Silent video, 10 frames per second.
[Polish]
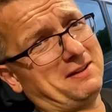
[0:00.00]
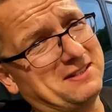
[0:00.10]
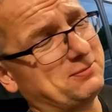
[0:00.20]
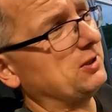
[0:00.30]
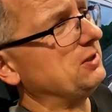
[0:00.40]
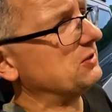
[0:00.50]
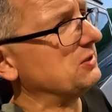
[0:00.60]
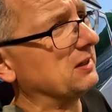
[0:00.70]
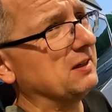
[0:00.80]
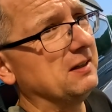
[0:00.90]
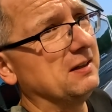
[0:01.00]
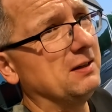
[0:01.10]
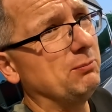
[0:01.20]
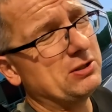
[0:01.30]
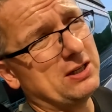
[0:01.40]
jaki jest przelicznik.
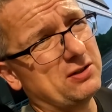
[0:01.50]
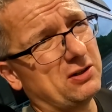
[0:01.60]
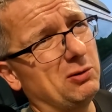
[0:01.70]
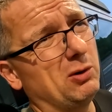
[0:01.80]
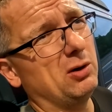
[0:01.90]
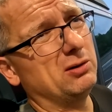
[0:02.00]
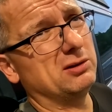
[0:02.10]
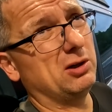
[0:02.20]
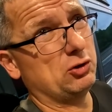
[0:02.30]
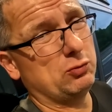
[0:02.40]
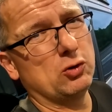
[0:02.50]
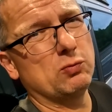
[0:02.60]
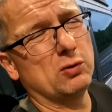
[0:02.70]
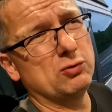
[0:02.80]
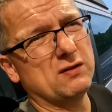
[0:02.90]
Myślę, że koło
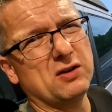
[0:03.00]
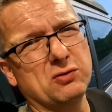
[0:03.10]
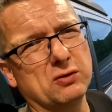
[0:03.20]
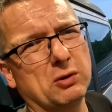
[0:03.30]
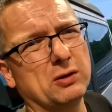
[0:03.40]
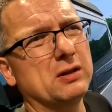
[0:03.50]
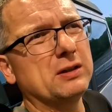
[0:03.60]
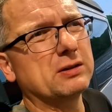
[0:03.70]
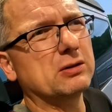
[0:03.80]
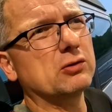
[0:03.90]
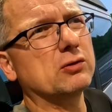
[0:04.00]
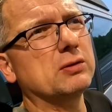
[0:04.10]
8,5-9 zł litr.